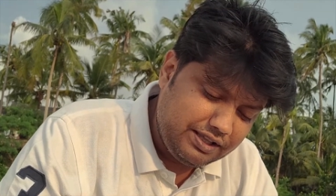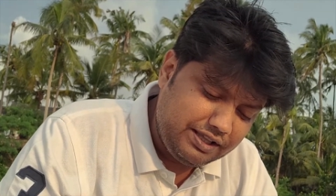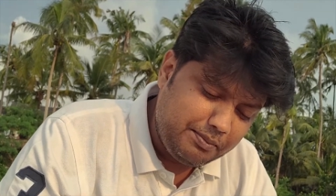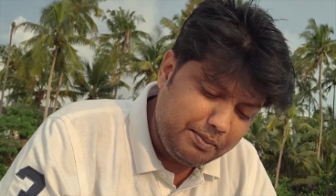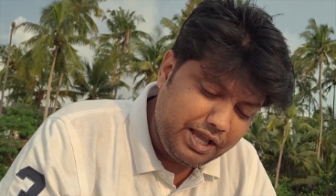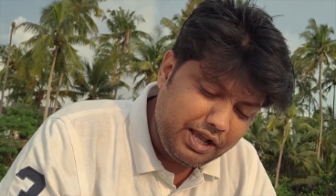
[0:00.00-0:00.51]

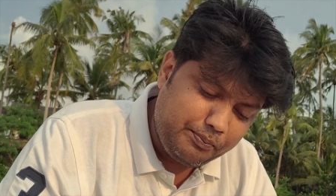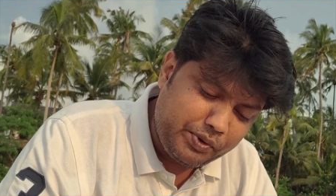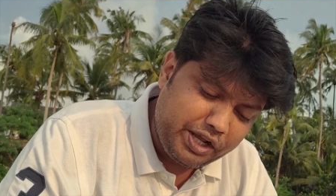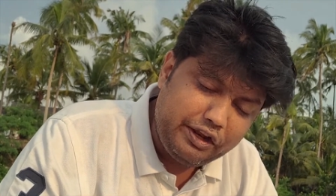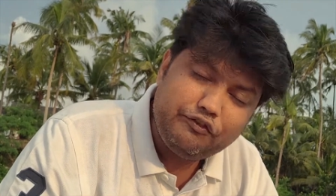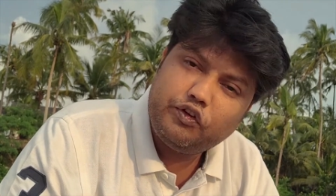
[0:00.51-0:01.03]
ये मैं
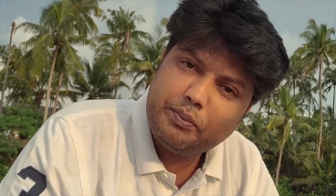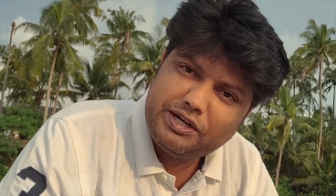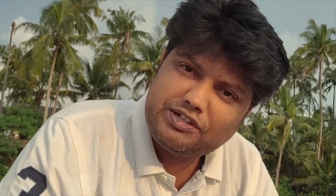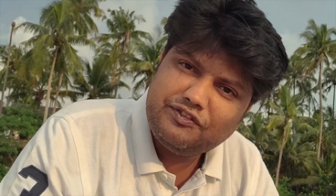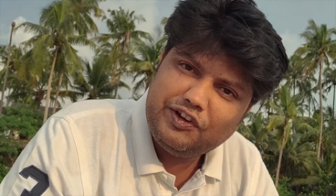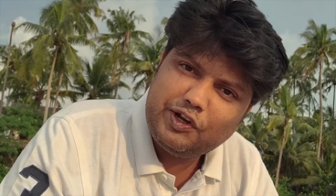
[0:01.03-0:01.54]
अपना
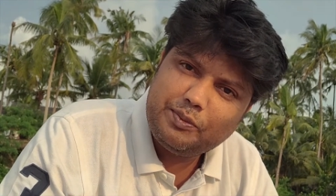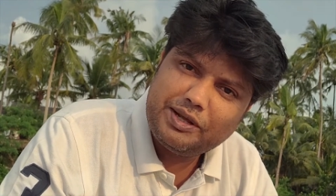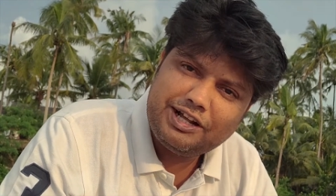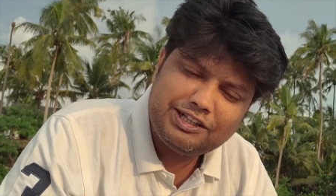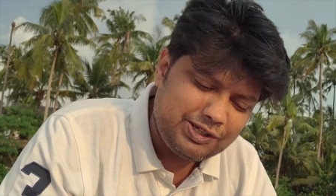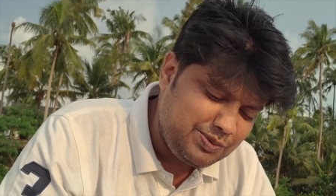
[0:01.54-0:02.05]
इन्फॉर्मेशन वीडियो
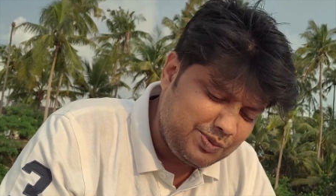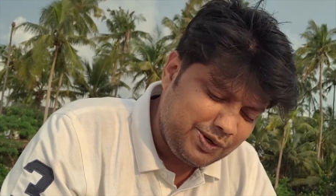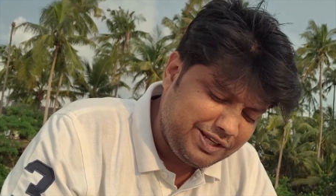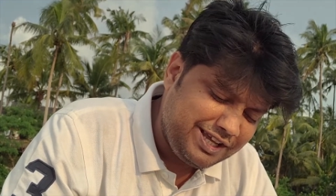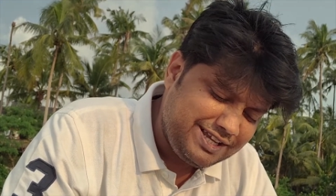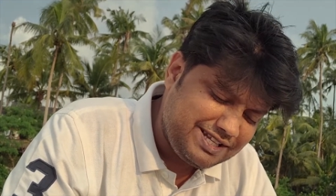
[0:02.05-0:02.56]
बनाता हूँ
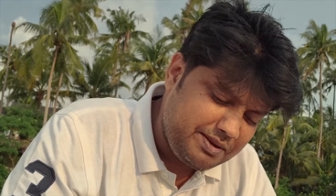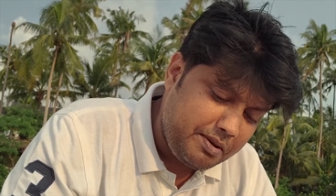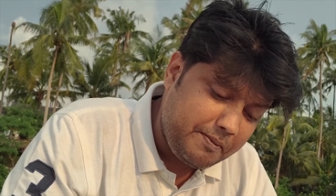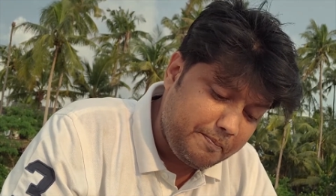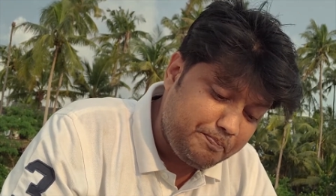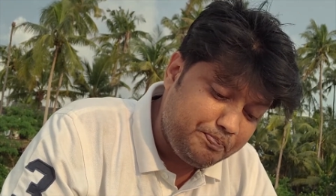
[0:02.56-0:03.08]
बोल के इसलिए
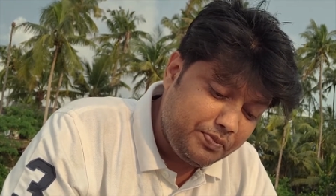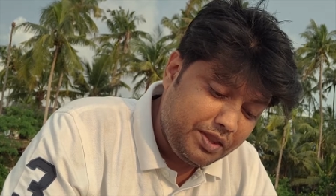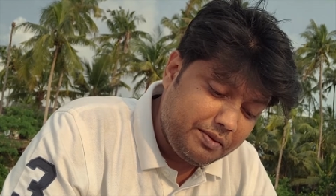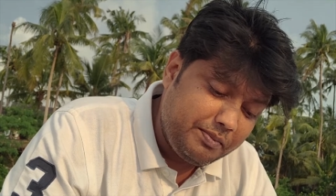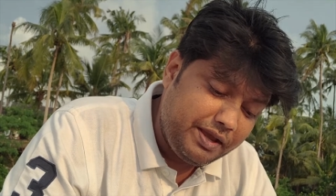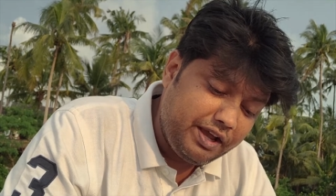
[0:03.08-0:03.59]

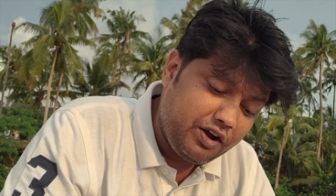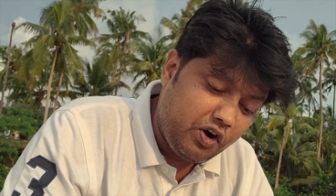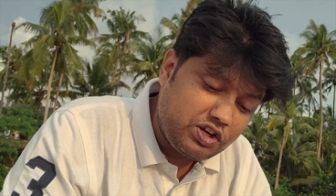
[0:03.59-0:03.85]
मैं मैं